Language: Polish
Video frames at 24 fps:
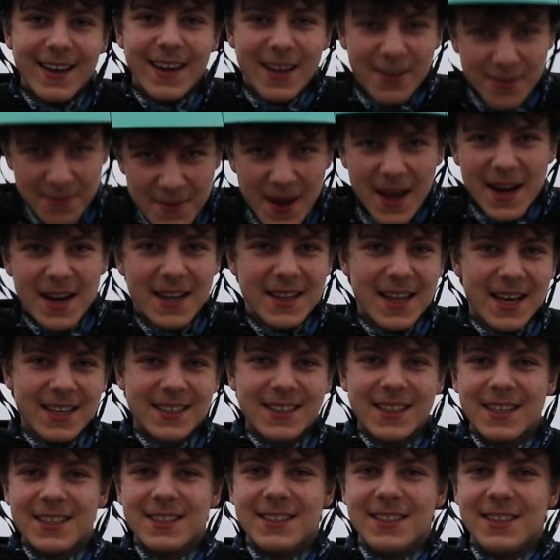i w miarę da
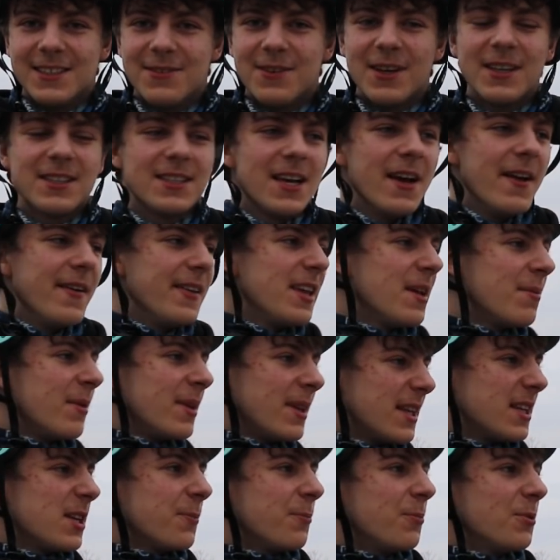się jeździć, więc nie
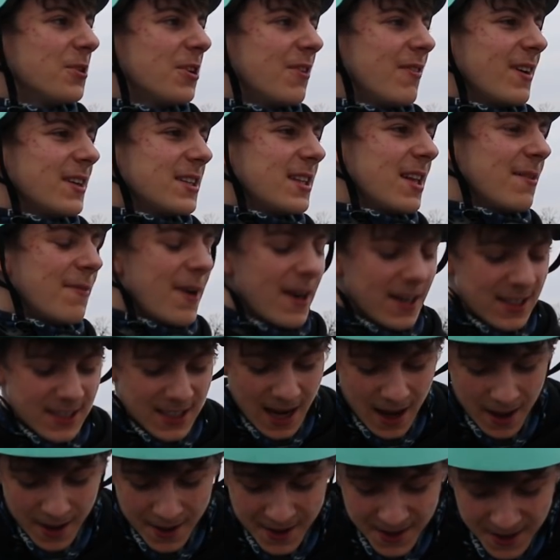będę się puszować na
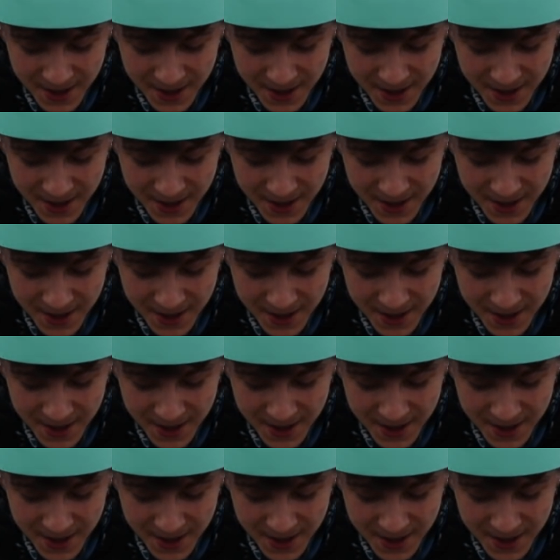maksa,